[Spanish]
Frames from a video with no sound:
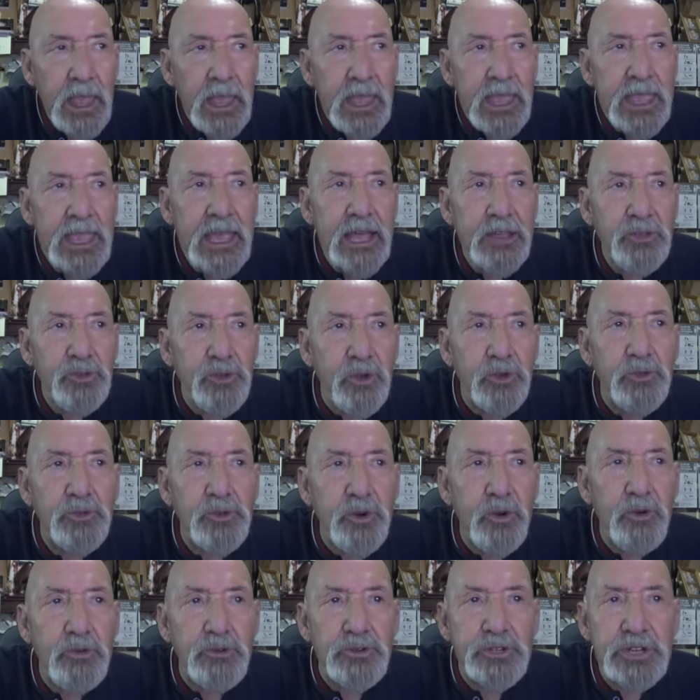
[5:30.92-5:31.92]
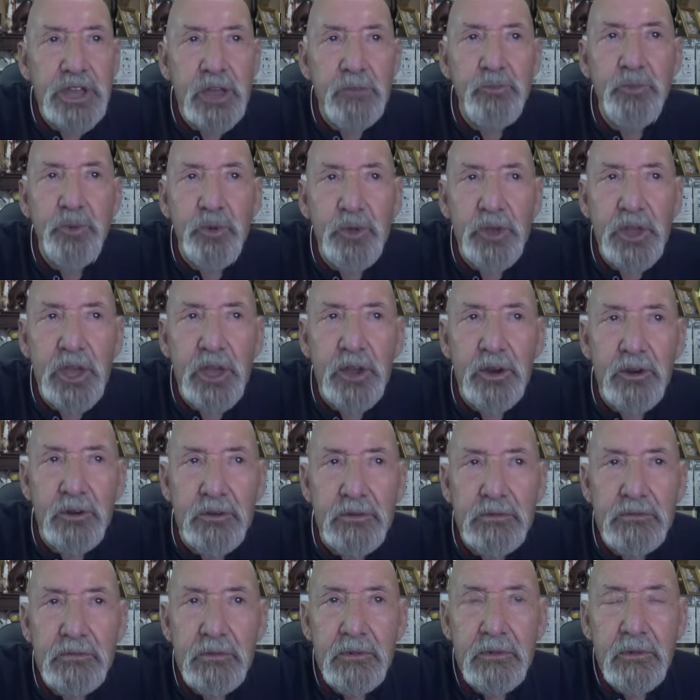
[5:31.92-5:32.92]
y a todos los que
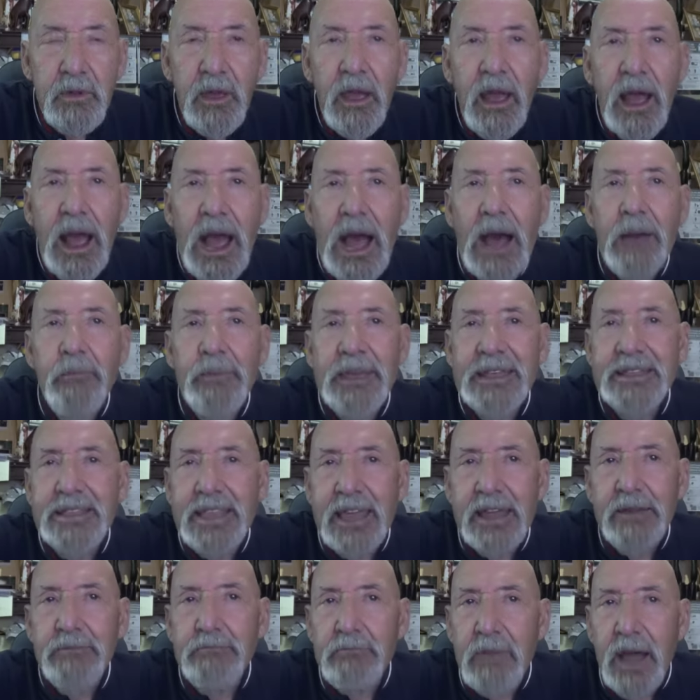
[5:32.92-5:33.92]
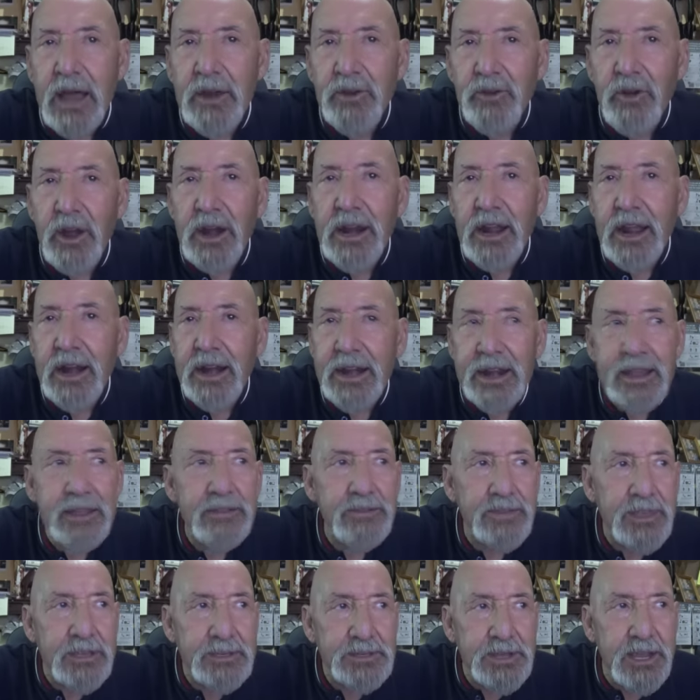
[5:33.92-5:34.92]
pudieron a meter mano a las
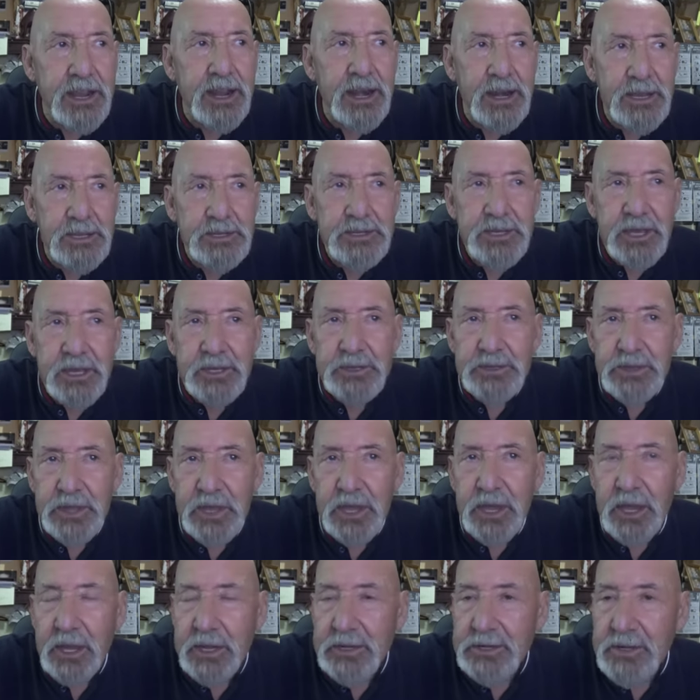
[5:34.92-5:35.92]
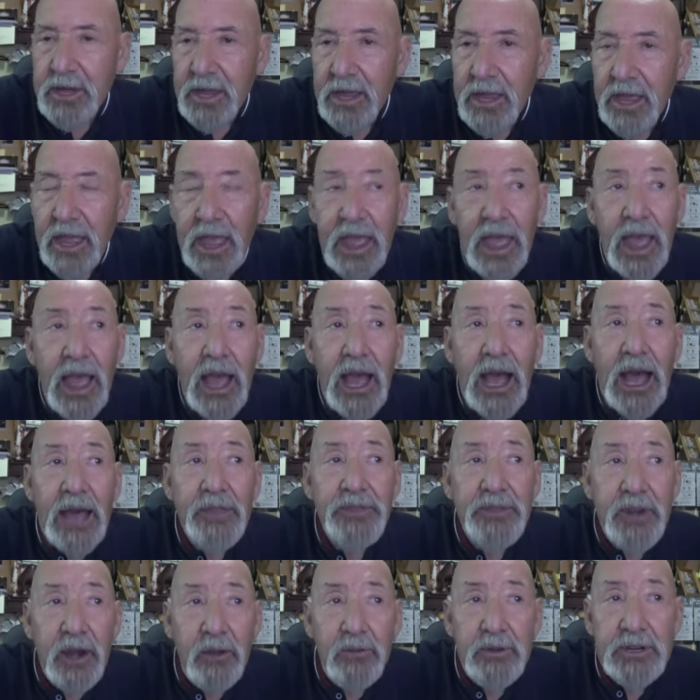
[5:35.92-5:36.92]
rentas eclesiásticas
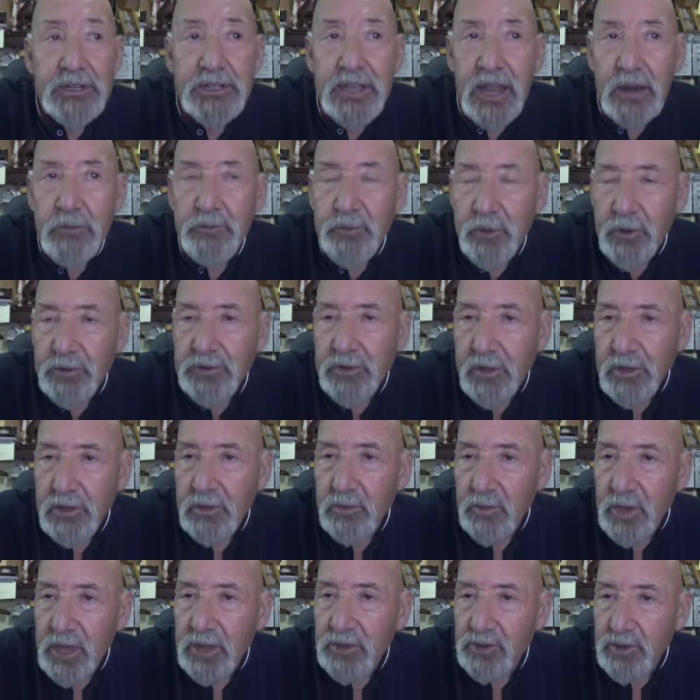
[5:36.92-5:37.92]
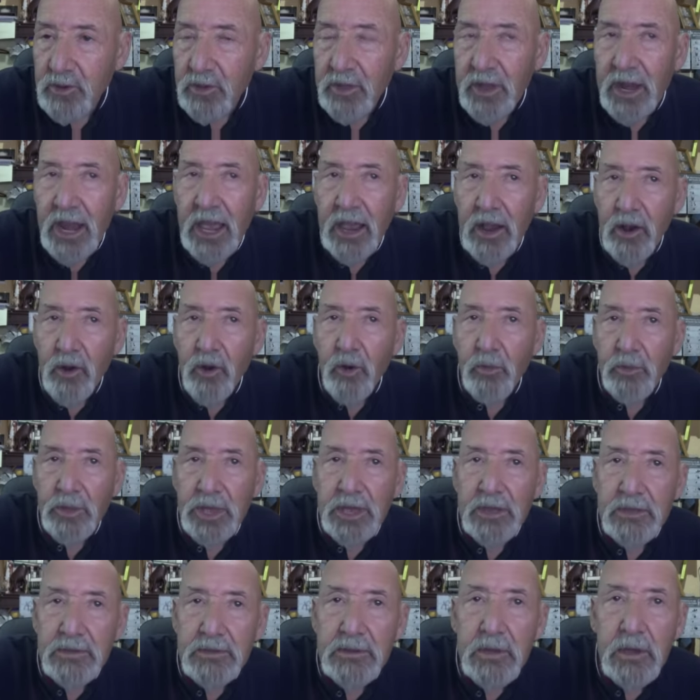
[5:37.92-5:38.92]
a través del procedimiento de la
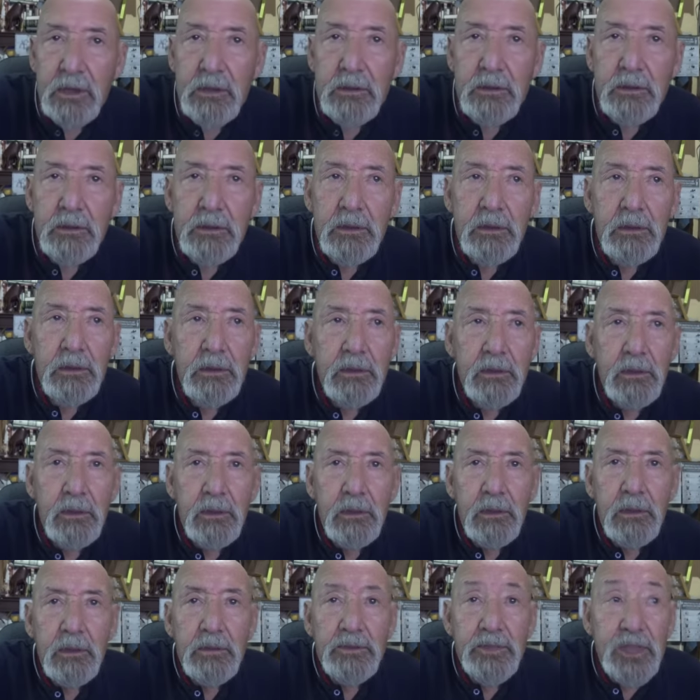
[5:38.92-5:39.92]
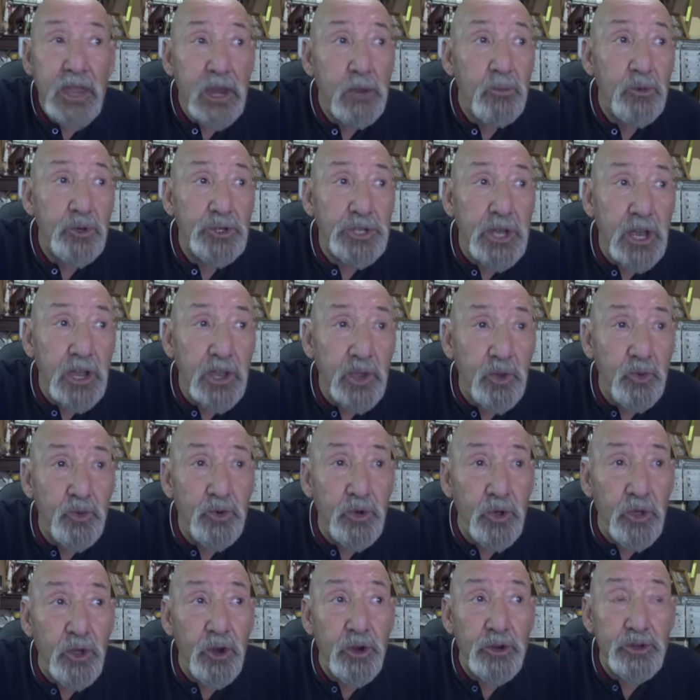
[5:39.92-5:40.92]
encomienda. Tenemos aquí
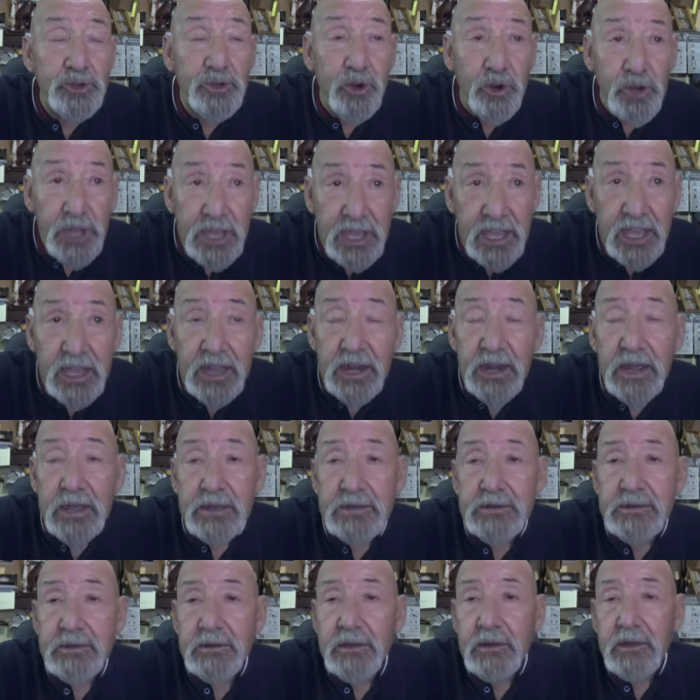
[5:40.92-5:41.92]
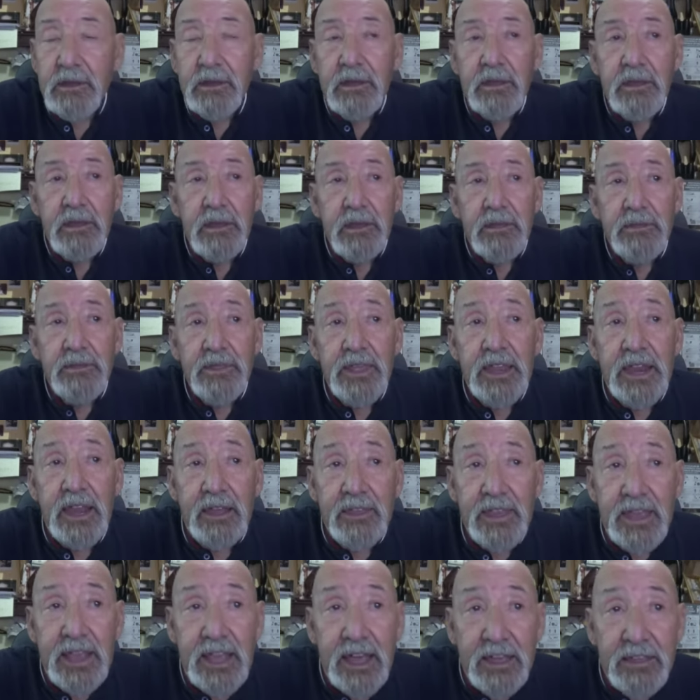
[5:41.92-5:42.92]
uno de los orígenes de
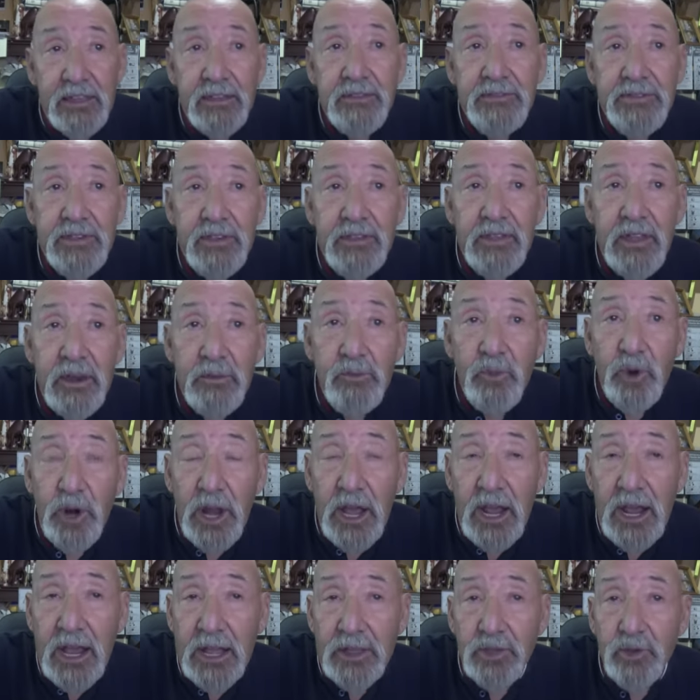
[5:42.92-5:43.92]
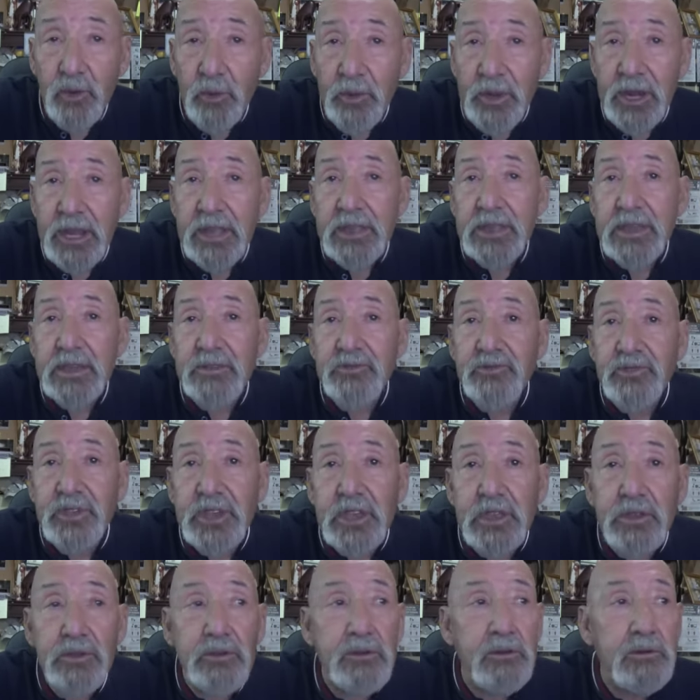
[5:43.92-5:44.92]
la decadencia del monacato
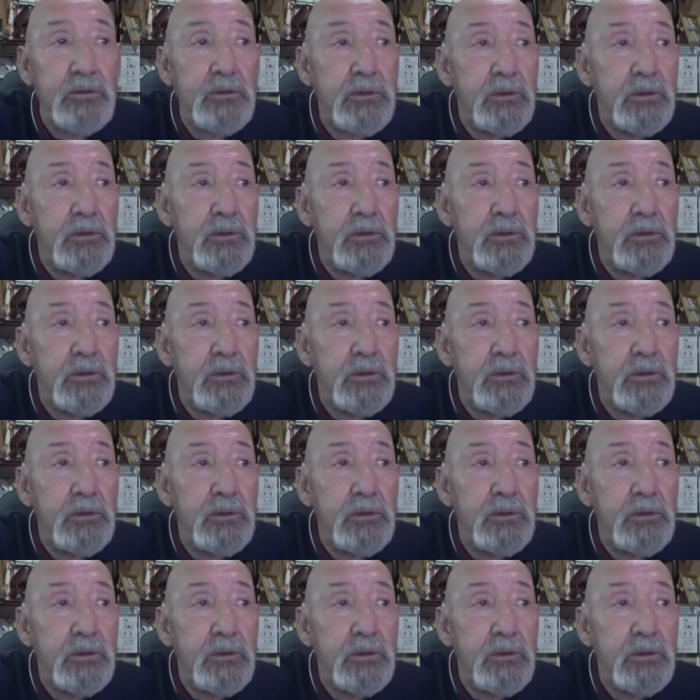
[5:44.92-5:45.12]
benedictino,